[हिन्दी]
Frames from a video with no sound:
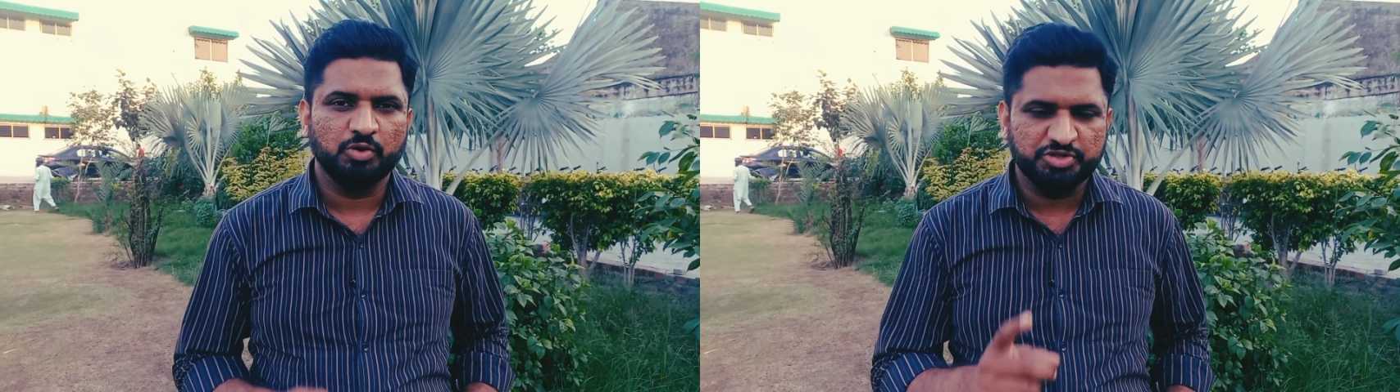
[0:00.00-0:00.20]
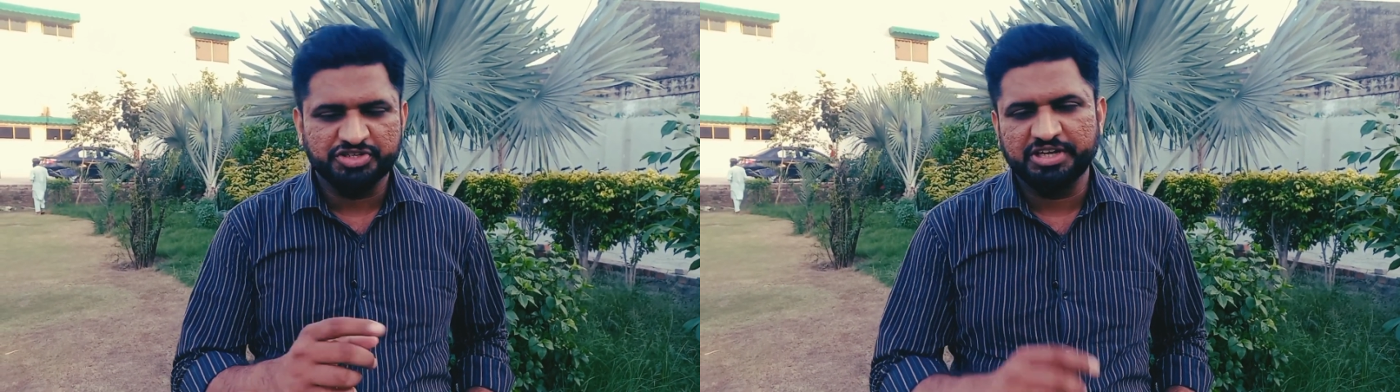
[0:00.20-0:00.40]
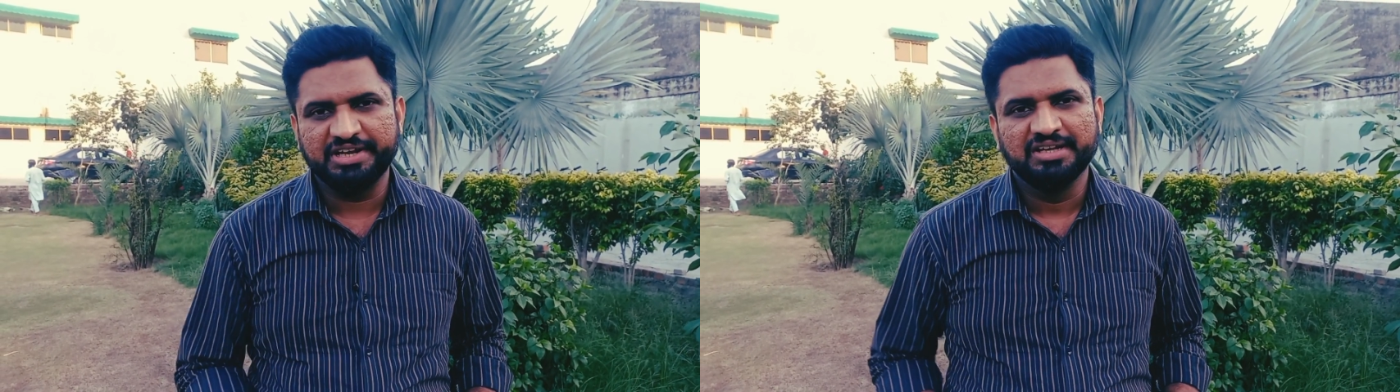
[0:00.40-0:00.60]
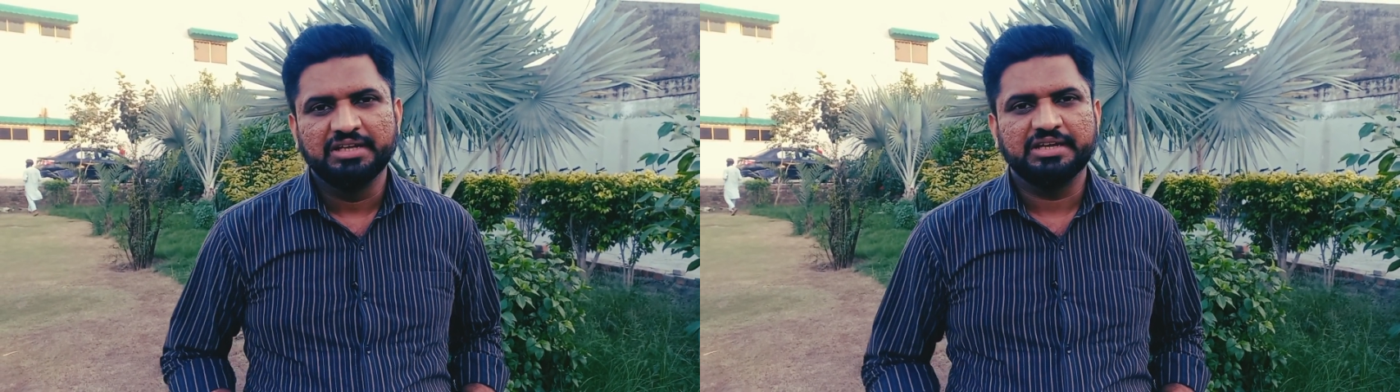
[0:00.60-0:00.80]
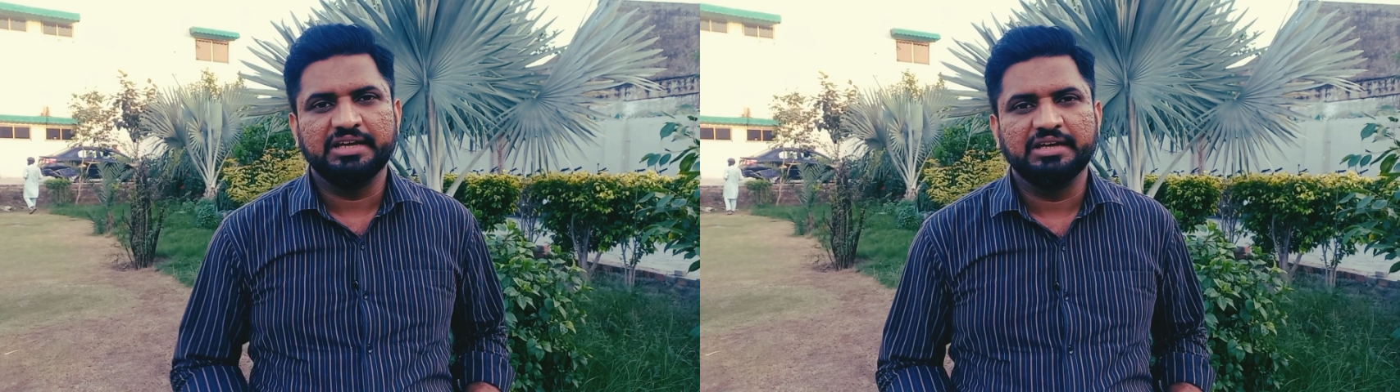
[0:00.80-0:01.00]
कोशिश करें
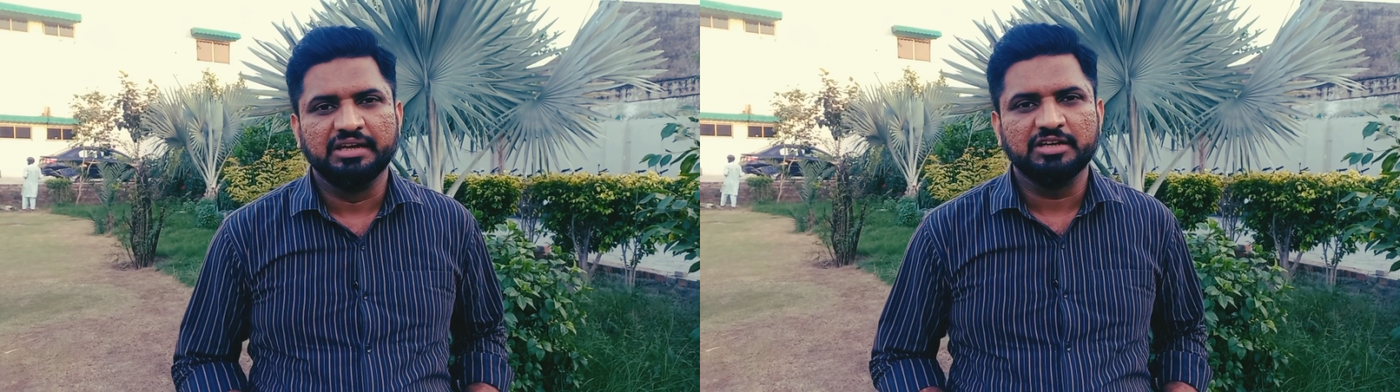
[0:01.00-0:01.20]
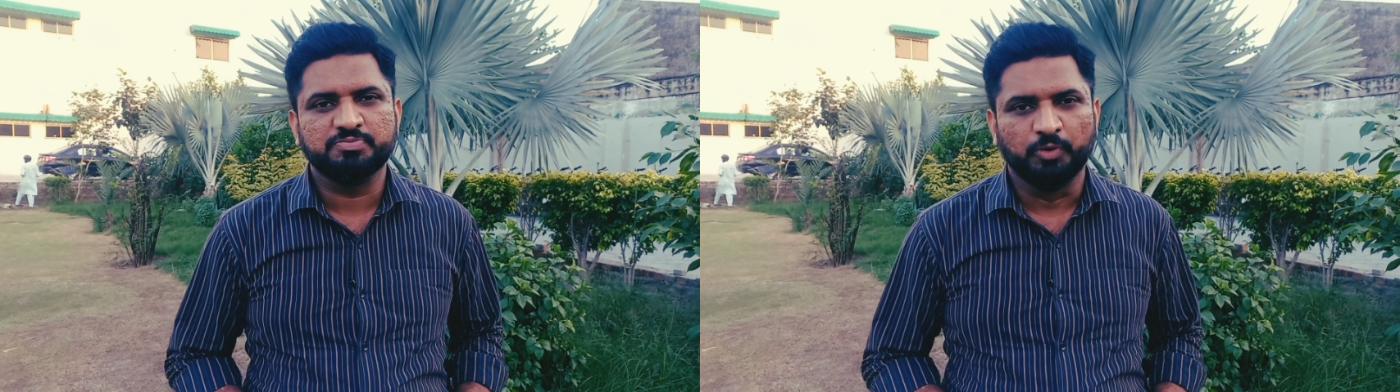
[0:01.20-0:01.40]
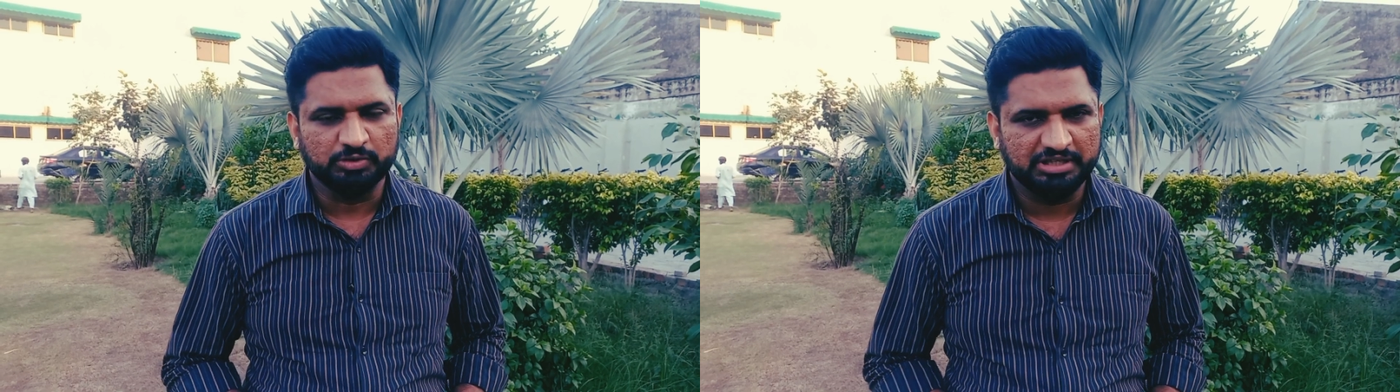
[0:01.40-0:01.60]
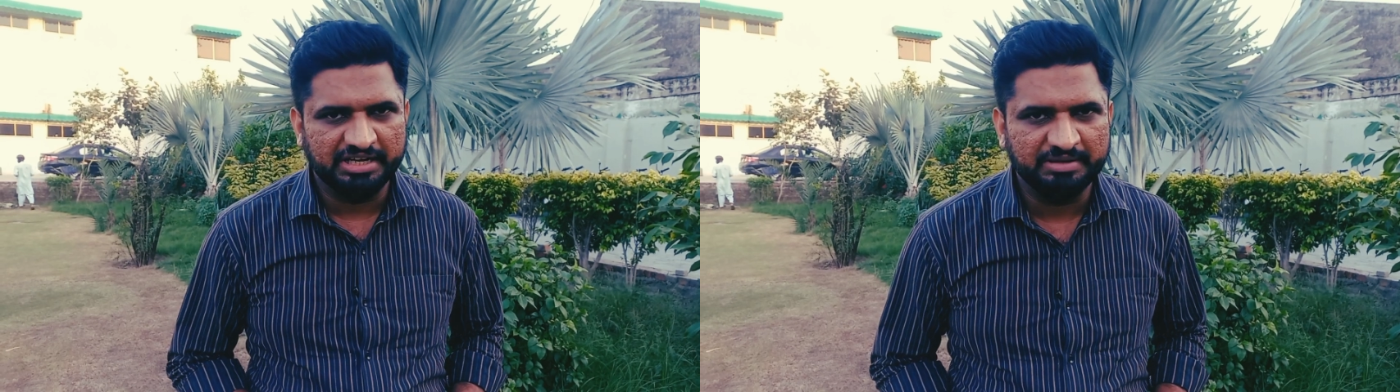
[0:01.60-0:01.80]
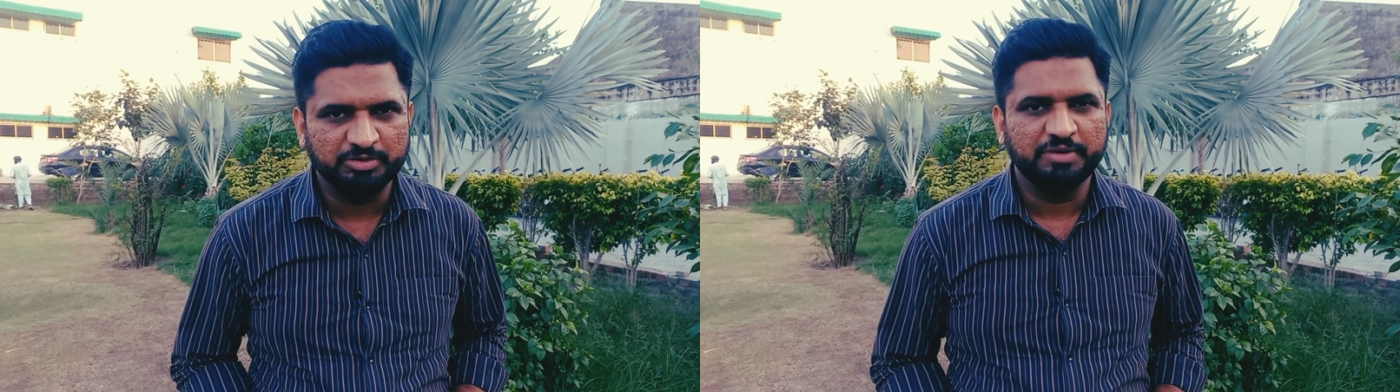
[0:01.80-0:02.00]
कि सपोर्ट
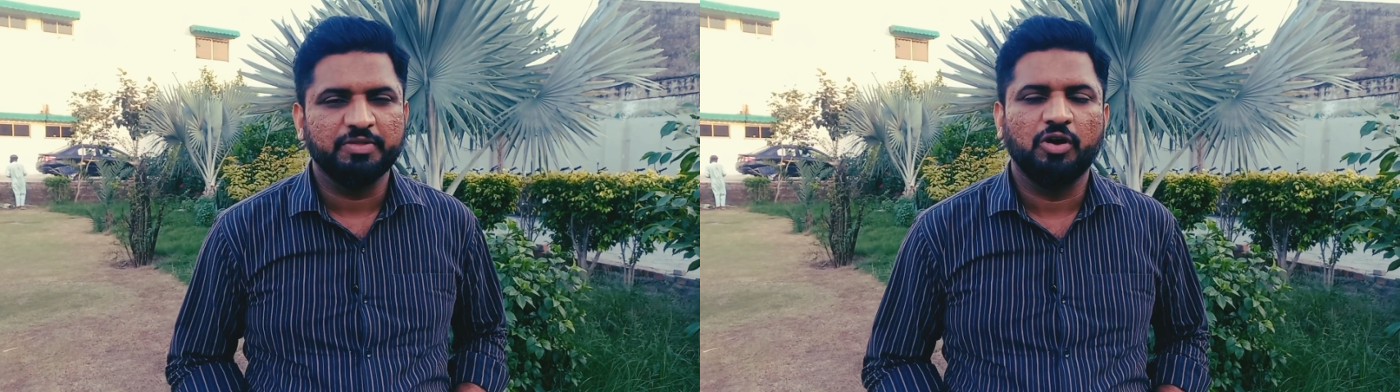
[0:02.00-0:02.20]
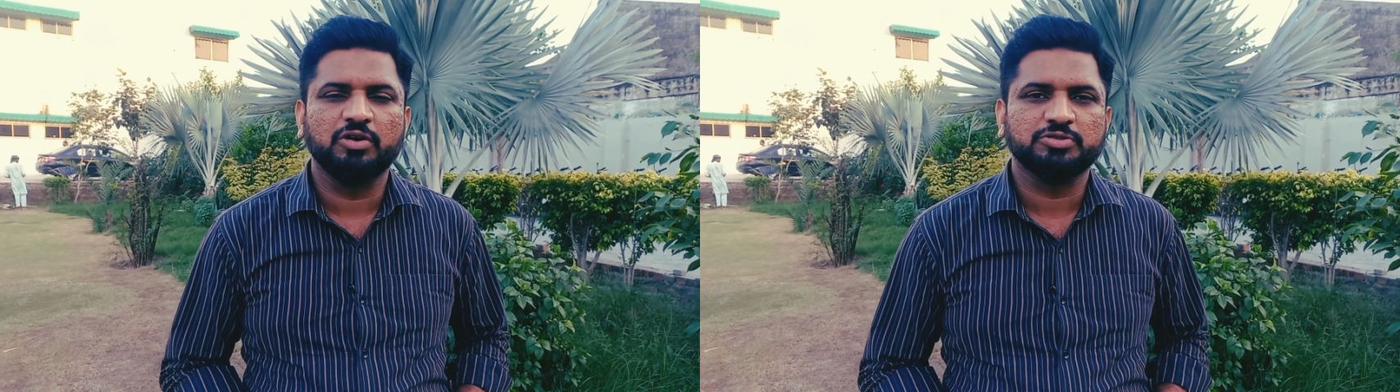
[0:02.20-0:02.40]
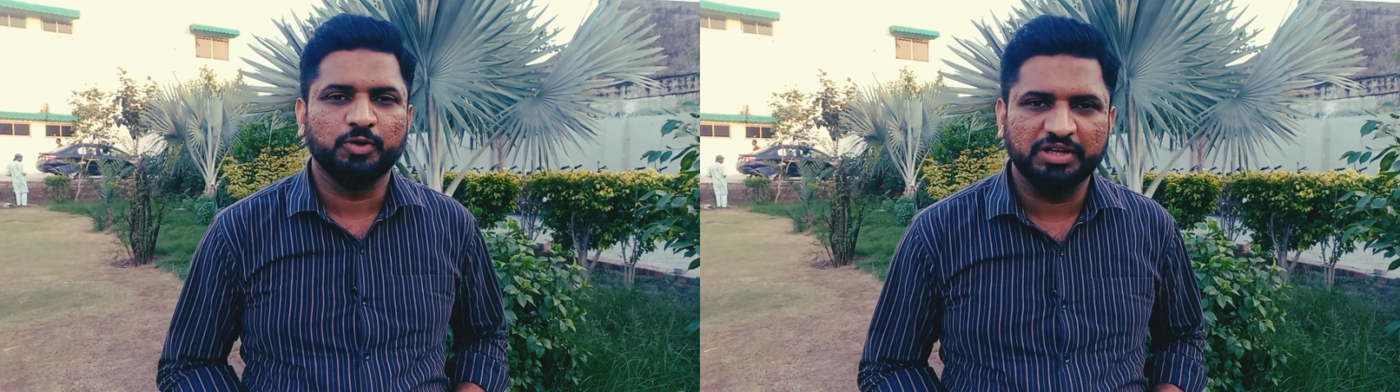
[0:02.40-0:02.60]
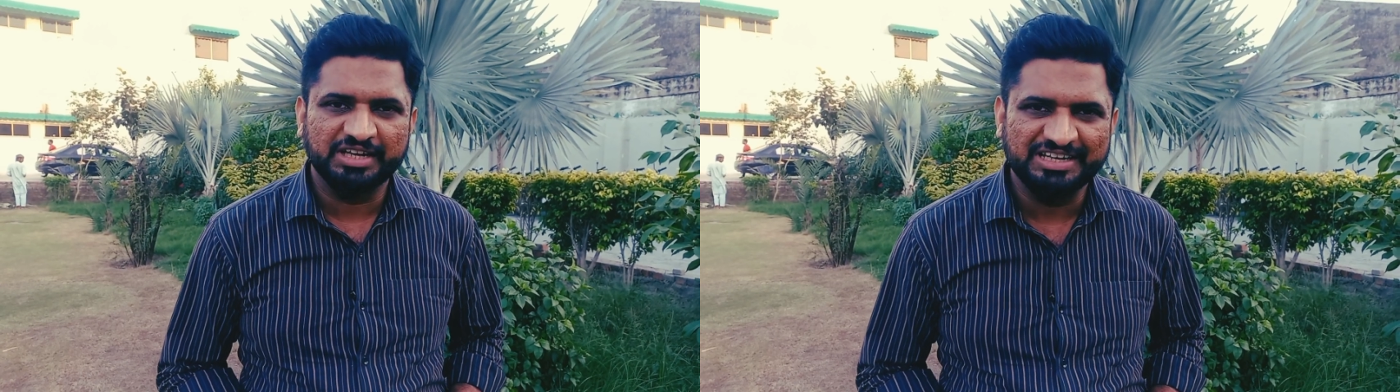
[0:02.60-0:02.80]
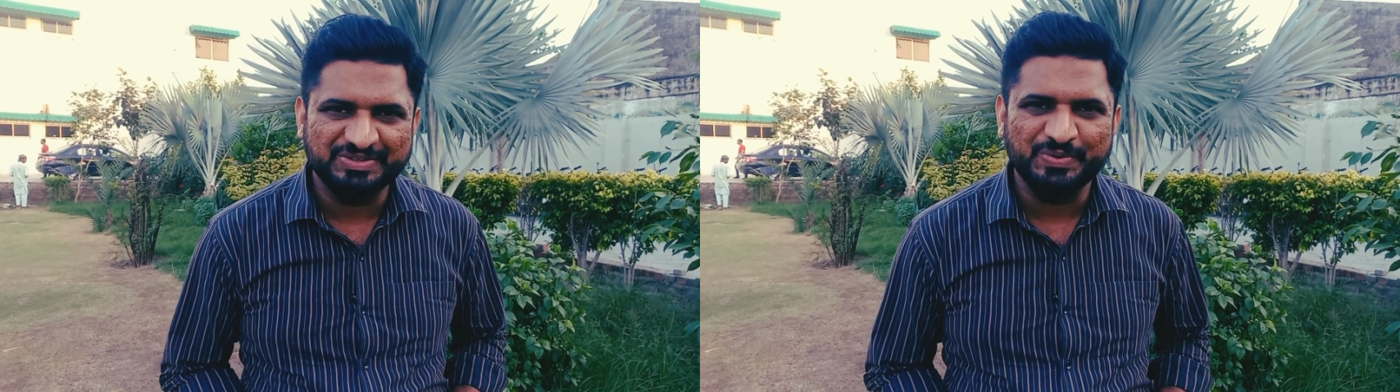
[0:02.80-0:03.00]
करें मुझे और सपोर्ट
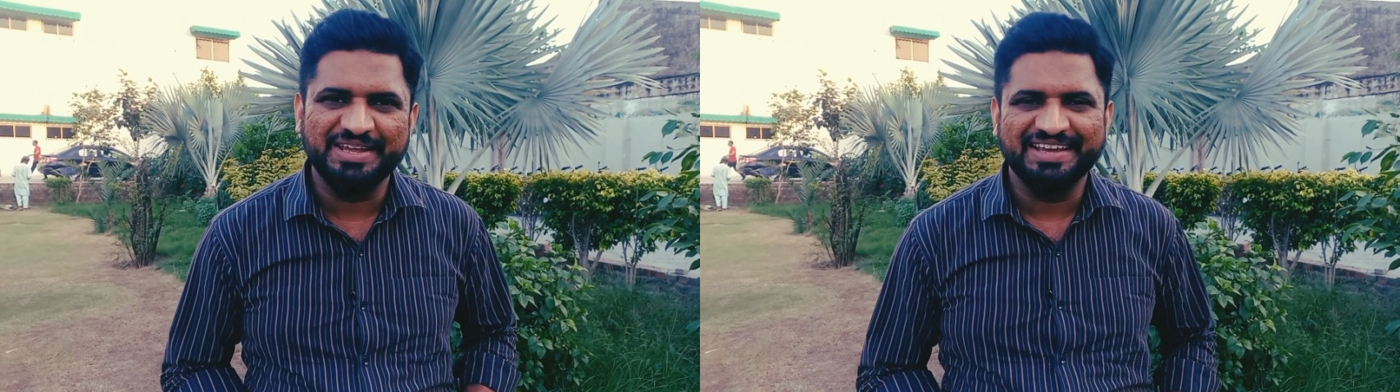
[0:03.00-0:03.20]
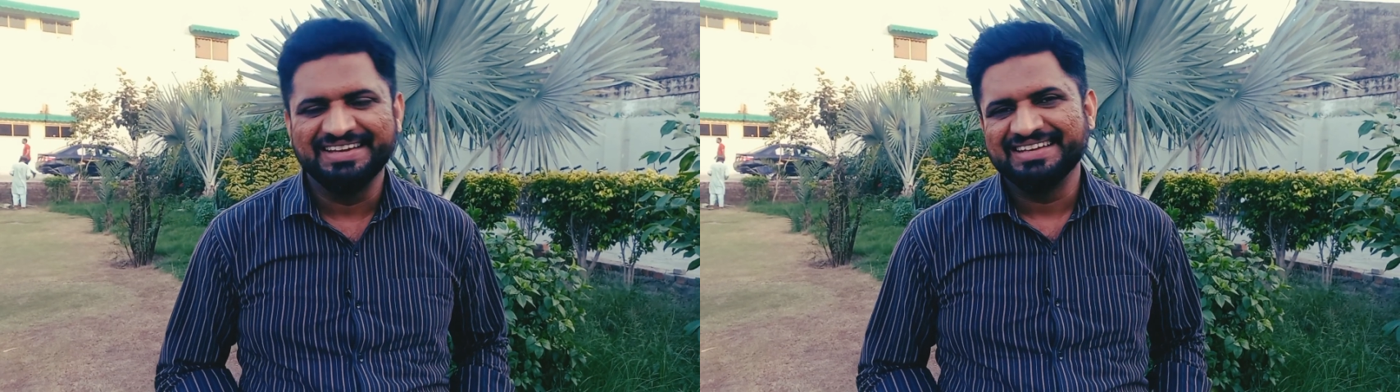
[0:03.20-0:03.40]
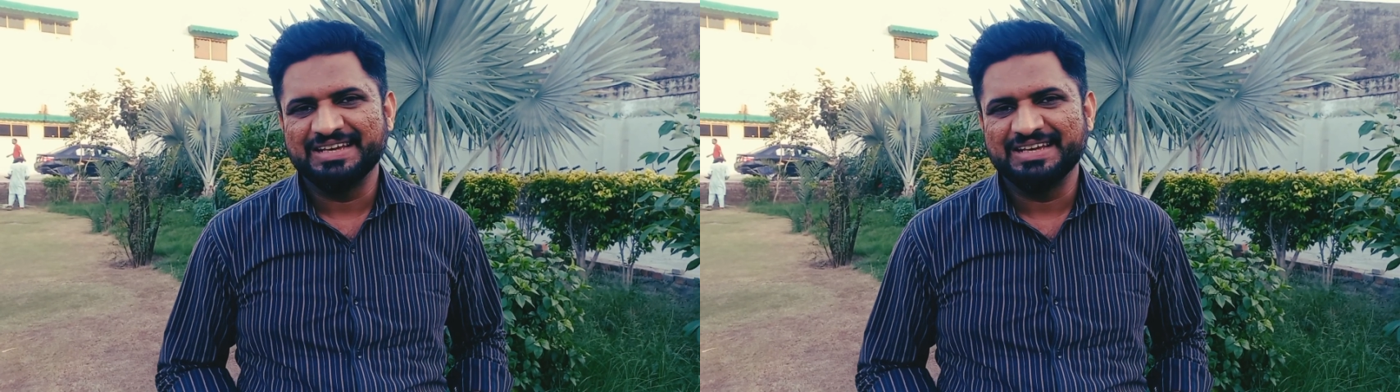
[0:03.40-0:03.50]
करने के लिए ज़रूरी है